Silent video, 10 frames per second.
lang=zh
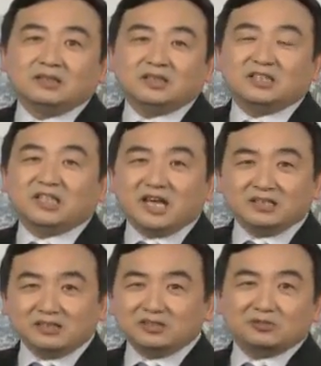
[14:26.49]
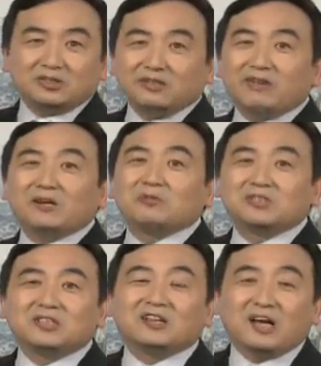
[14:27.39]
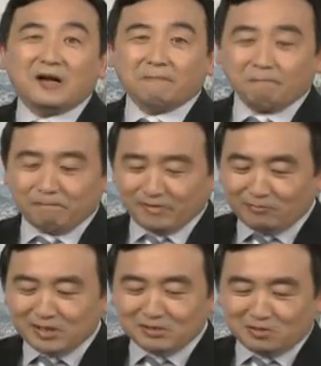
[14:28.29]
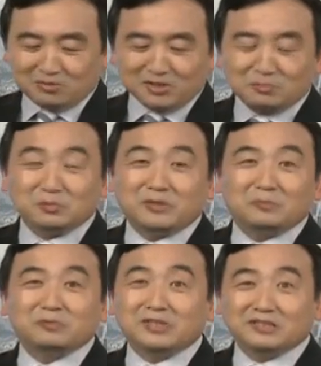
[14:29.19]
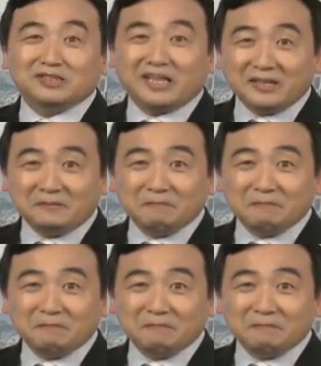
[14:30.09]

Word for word: 钱就是另外一回事了。因为守着这部门不挣钱，